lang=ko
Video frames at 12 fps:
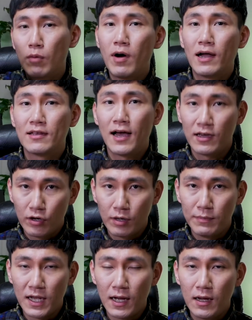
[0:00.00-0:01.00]
넘어가는
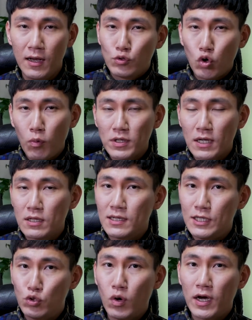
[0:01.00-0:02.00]
가격입니다.
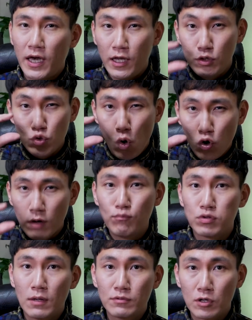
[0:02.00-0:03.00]
초보자들이 이용하기에는 조금
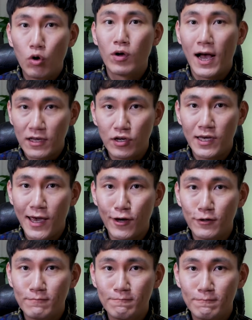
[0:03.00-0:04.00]
부담스러운
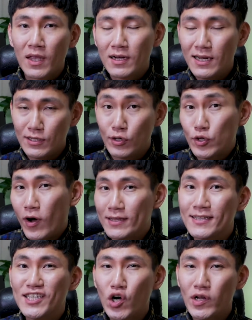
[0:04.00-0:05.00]
가격이에요. 그래서 저
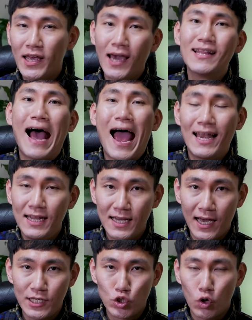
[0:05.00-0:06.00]
같은 쩌리에게는
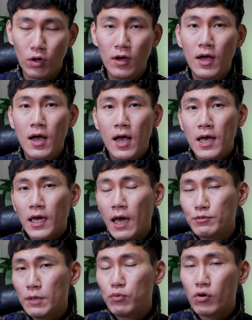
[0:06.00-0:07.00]
알리가 있죠.
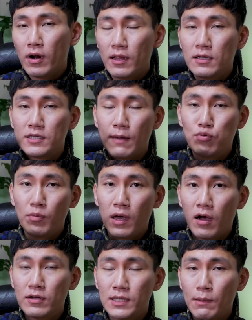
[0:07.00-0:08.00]
캡처 프로라는
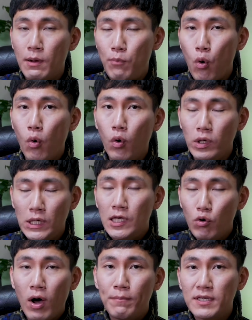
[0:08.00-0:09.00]
제품의 컨셉을 보고
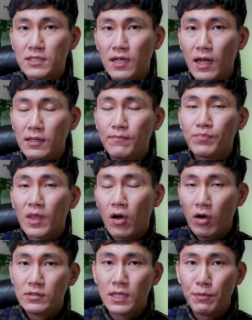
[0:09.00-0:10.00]
이와 비슷한
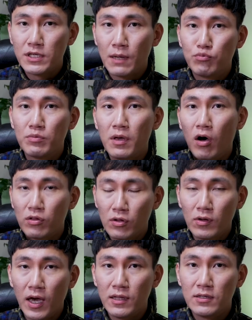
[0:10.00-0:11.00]
컨셉의 제품이
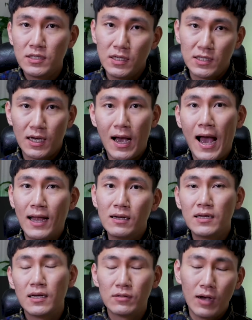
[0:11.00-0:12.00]
어떤 게 있는지 제가
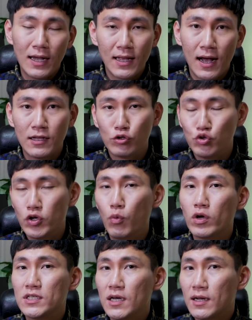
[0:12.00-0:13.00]
알리에서 하나하나
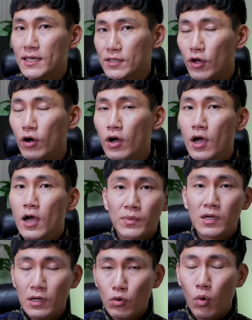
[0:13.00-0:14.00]
뒤져보기 시작을 했어요.
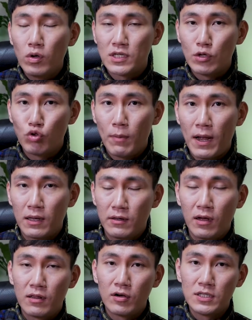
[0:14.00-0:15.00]
그리고 제 눈에
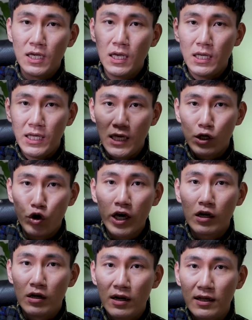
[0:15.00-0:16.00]
발견한 것이 이
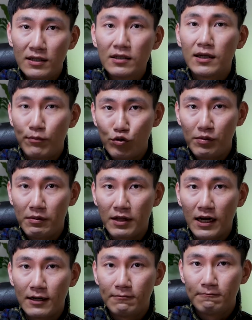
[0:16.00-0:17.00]
퀵 릴리즈
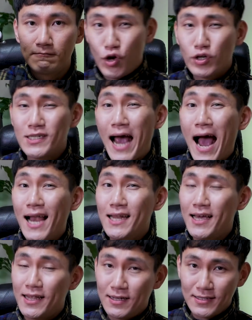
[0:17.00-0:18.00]
제품입니다. 역시
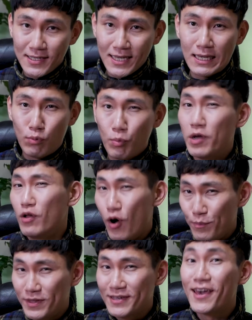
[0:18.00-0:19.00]
알리에는 찾아보면
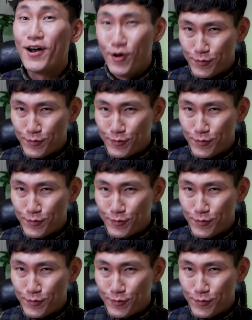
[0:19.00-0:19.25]
없는 게